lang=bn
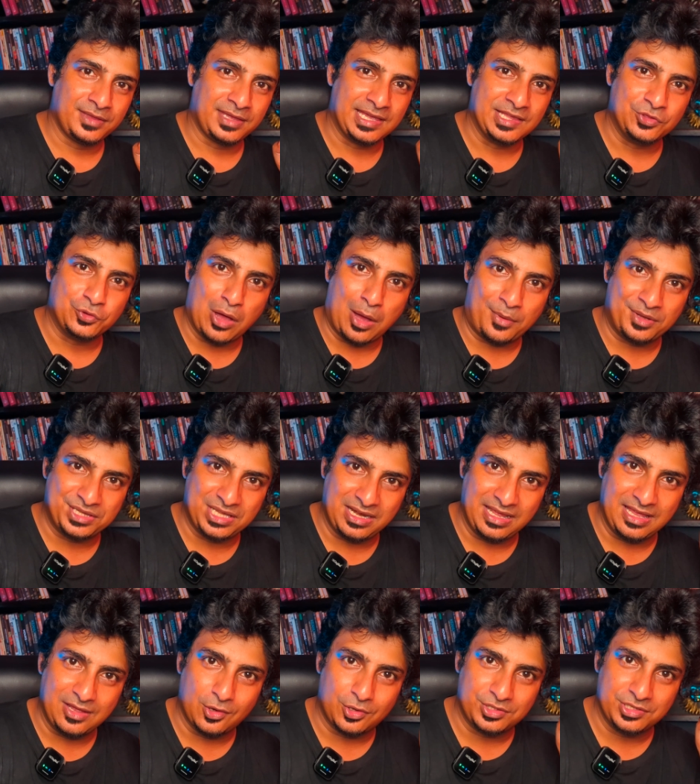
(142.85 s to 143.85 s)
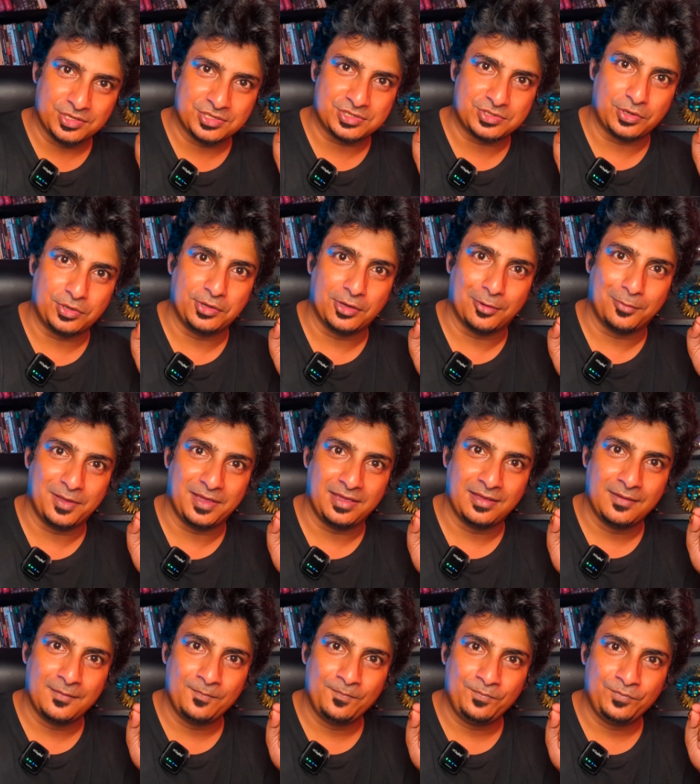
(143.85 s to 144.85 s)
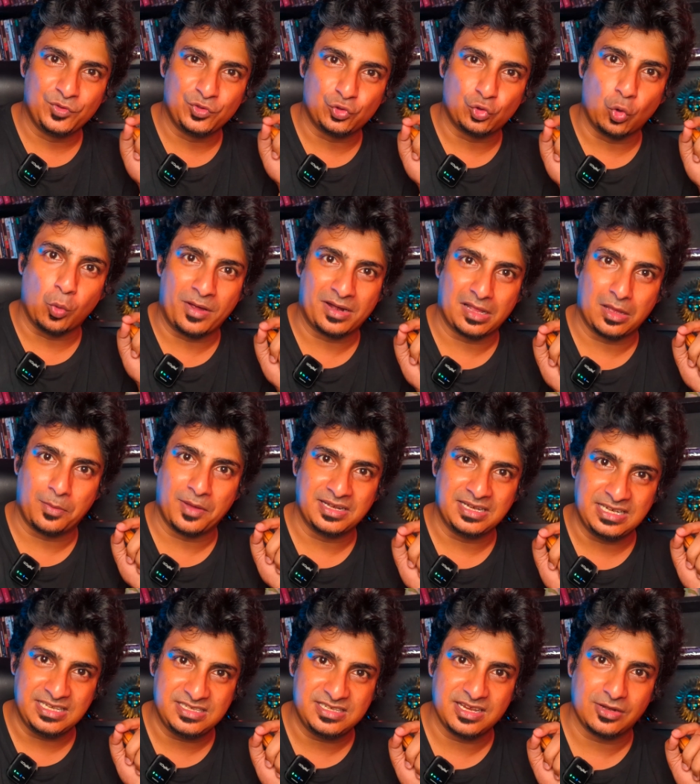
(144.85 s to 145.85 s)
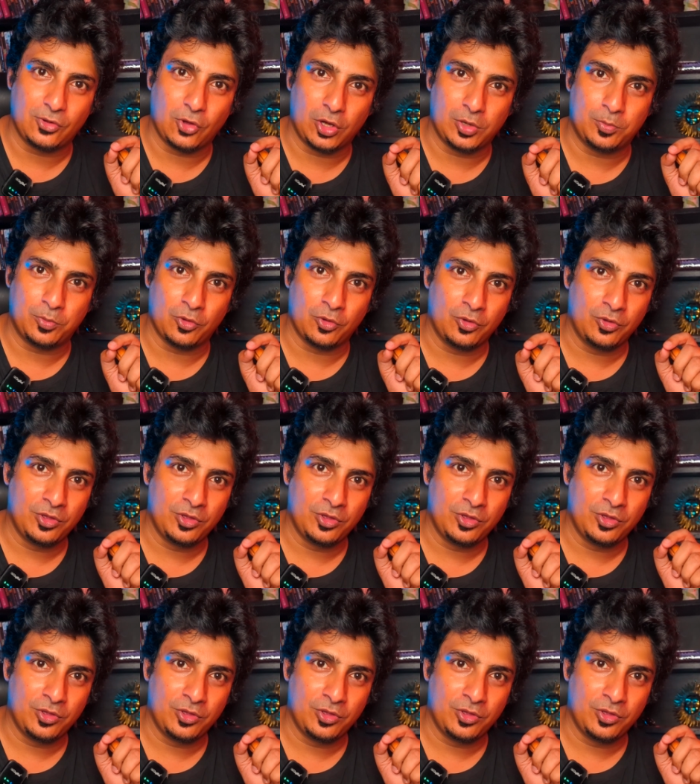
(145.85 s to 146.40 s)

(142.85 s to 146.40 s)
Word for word: কিন্তু আমাদের এই অডিও স্টোরি হবে তোমার আমার নিজের গল্প